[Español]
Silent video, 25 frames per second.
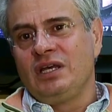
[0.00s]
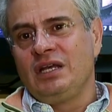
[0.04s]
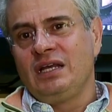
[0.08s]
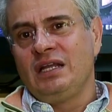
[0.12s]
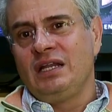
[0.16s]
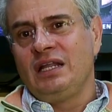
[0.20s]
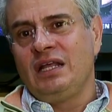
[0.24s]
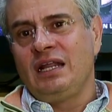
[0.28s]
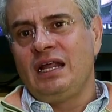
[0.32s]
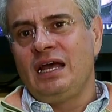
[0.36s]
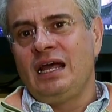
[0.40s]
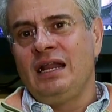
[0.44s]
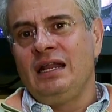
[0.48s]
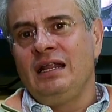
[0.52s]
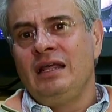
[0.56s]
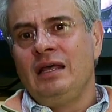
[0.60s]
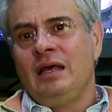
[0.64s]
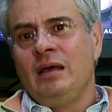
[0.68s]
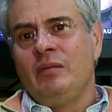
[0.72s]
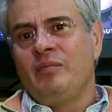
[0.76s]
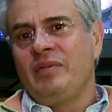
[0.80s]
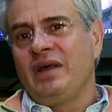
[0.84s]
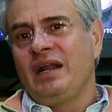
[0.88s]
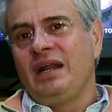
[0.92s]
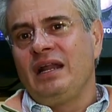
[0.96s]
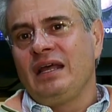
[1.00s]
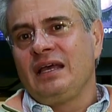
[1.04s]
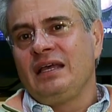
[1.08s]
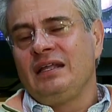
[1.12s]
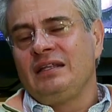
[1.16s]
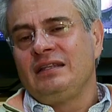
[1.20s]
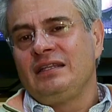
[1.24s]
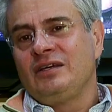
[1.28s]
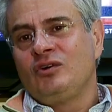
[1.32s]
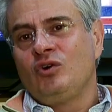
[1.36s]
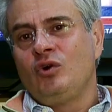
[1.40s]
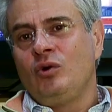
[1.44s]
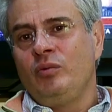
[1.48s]
en general para la
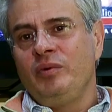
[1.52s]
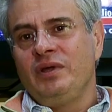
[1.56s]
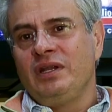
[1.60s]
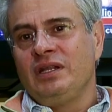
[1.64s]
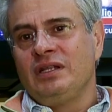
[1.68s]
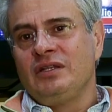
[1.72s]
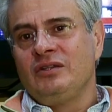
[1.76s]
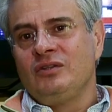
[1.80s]
gente joven,